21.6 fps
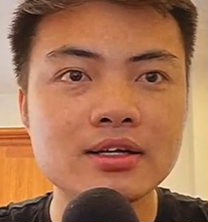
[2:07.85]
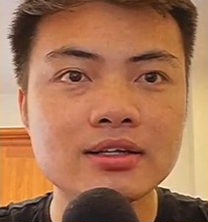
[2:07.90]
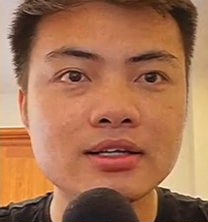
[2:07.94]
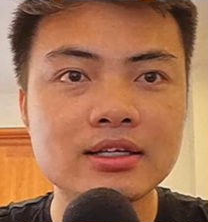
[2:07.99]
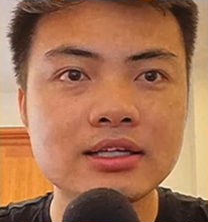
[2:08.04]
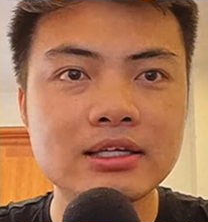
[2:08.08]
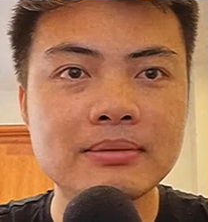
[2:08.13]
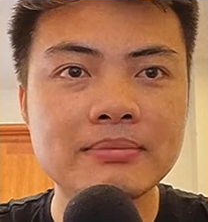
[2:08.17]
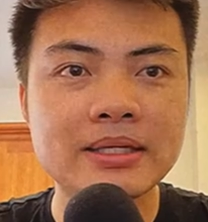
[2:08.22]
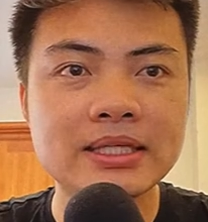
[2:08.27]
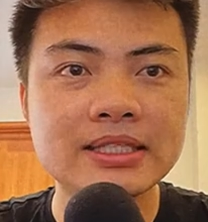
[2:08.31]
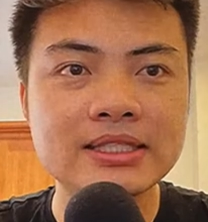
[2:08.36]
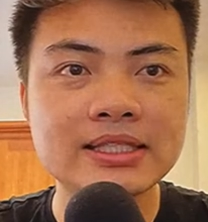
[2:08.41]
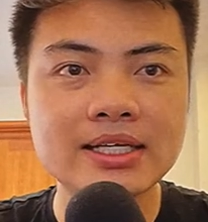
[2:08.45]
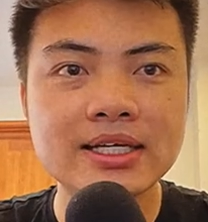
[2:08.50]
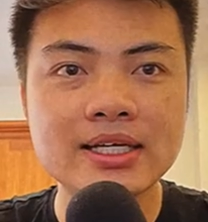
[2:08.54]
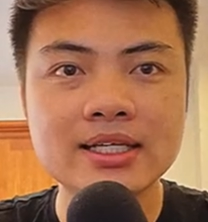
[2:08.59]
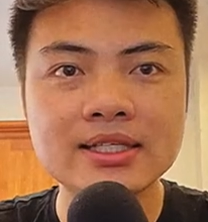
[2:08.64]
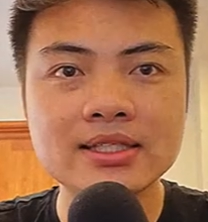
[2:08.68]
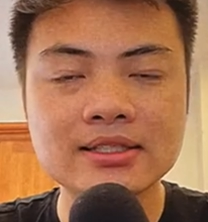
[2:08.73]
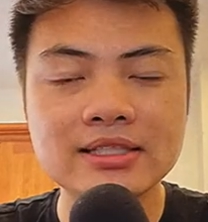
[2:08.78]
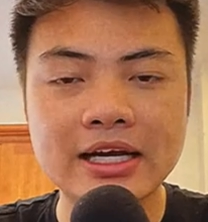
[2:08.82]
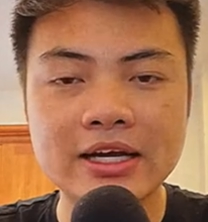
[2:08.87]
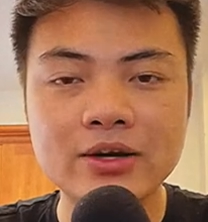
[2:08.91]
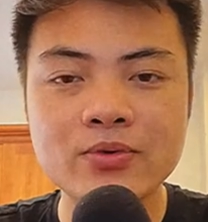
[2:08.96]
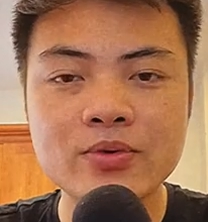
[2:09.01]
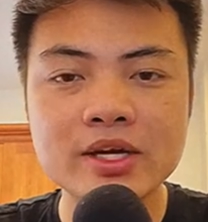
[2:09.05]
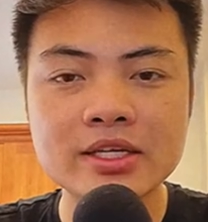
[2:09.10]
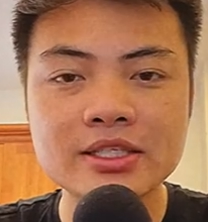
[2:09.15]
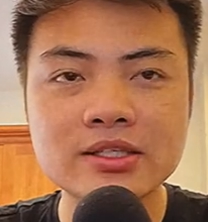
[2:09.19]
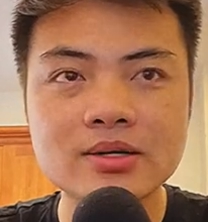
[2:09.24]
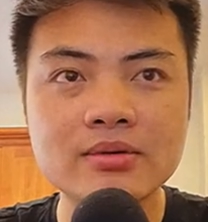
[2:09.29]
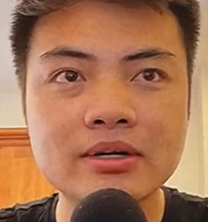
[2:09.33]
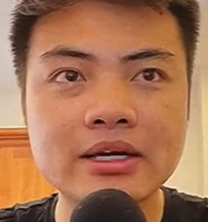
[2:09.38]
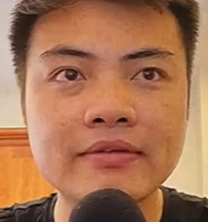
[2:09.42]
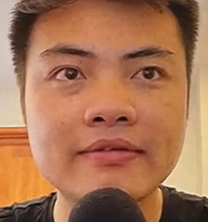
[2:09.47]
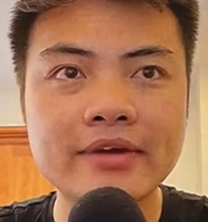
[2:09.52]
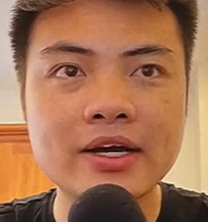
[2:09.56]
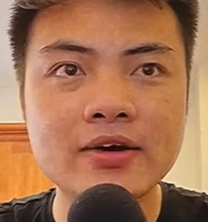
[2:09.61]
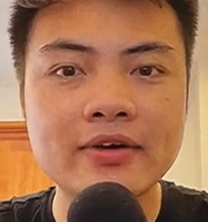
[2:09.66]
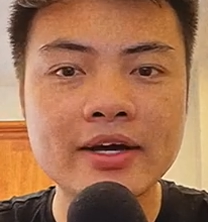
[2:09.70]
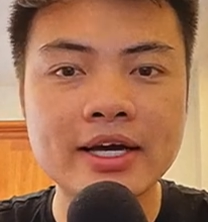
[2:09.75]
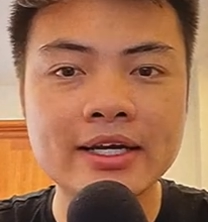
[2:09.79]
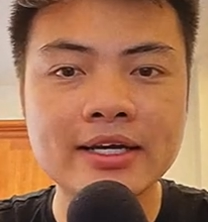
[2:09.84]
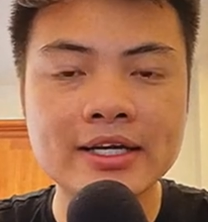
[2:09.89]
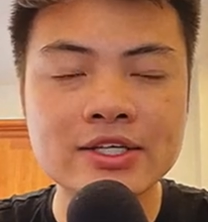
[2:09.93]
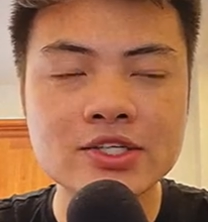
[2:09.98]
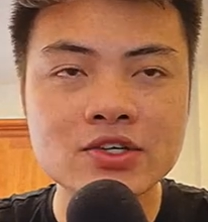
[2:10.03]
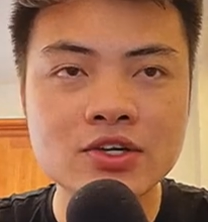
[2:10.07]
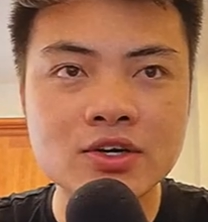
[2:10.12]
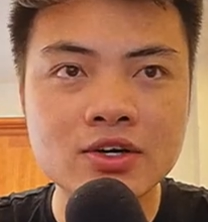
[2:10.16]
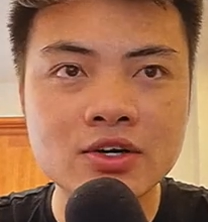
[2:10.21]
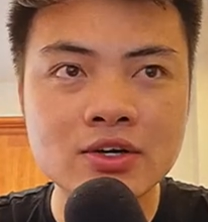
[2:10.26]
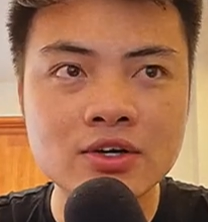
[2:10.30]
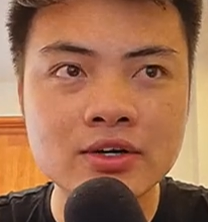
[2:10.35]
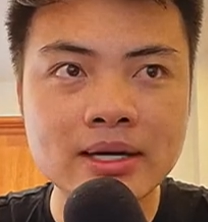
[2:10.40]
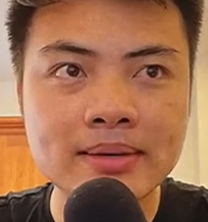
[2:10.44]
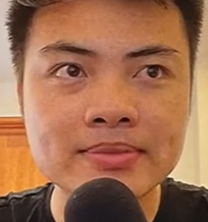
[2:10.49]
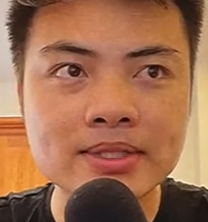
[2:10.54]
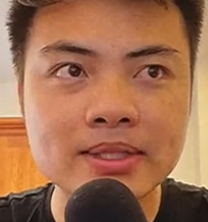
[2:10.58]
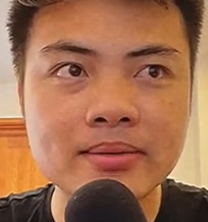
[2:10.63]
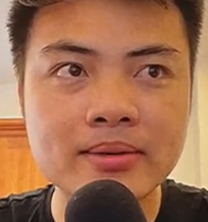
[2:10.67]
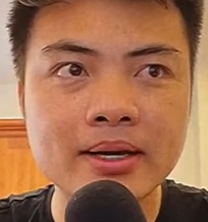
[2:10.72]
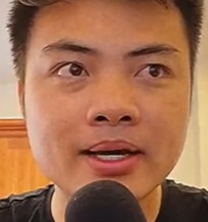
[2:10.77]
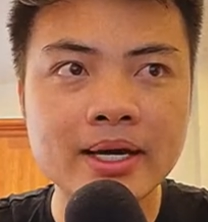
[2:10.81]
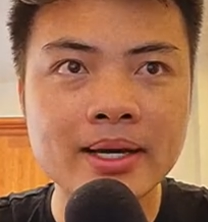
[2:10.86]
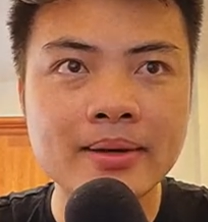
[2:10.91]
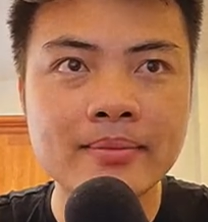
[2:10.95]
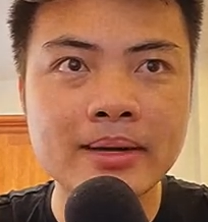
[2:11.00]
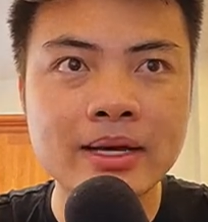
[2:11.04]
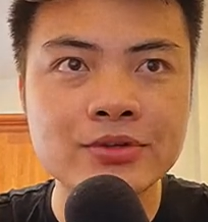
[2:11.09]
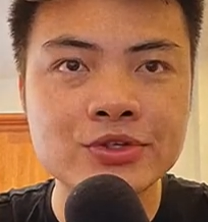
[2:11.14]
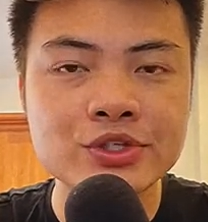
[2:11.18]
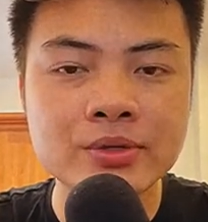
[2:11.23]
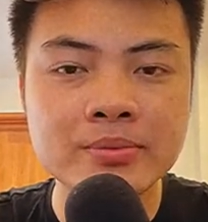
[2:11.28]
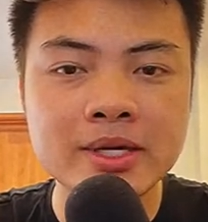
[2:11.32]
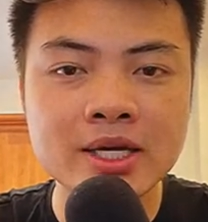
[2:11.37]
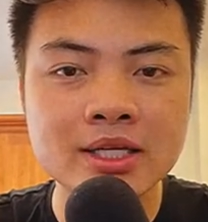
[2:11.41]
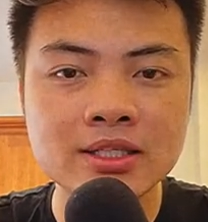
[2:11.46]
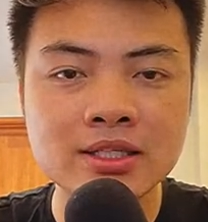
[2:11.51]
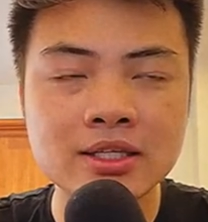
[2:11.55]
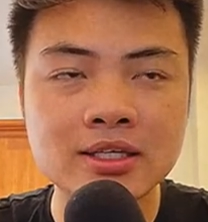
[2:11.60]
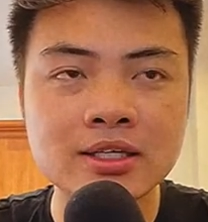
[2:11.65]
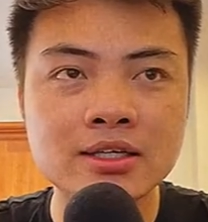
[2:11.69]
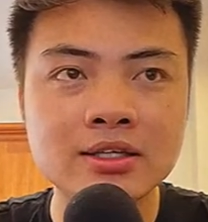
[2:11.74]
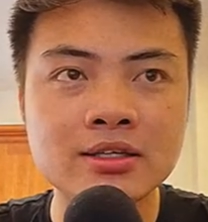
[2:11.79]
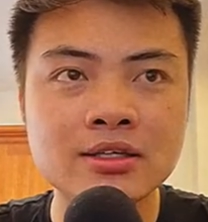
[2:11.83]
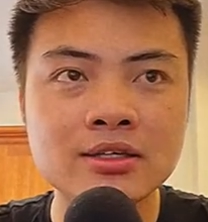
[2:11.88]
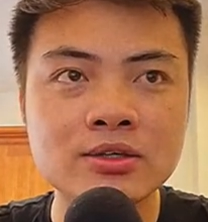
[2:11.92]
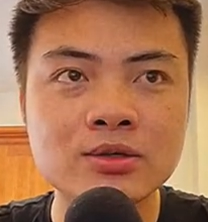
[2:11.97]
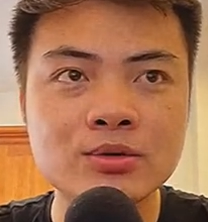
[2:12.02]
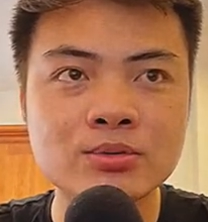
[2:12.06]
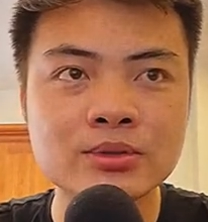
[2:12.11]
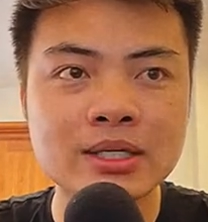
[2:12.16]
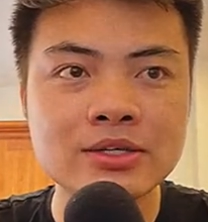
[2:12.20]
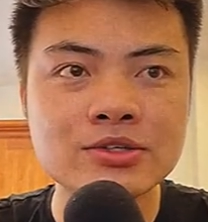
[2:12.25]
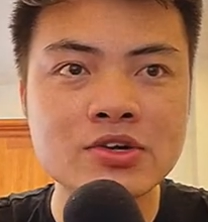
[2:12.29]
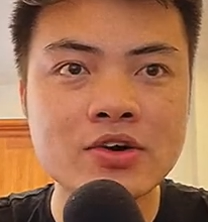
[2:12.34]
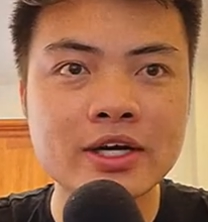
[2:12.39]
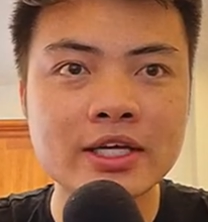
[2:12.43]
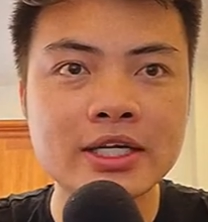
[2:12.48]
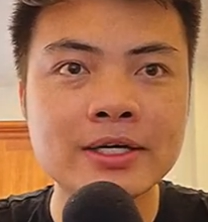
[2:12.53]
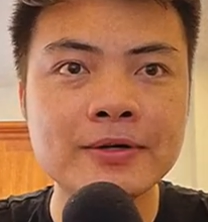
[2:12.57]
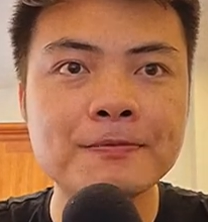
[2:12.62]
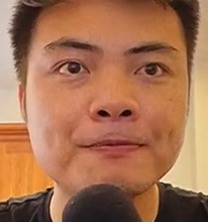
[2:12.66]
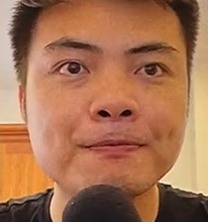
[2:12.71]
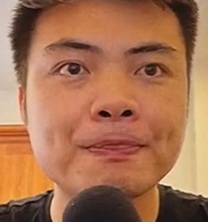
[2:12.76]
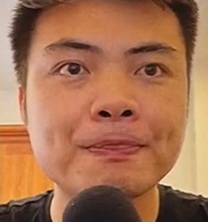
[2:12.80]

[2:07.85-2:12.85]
thế thì mình sẽ giải quyết trong cái video này để cho 500 anh em nào chưa biết thì cùng theo dõi nhé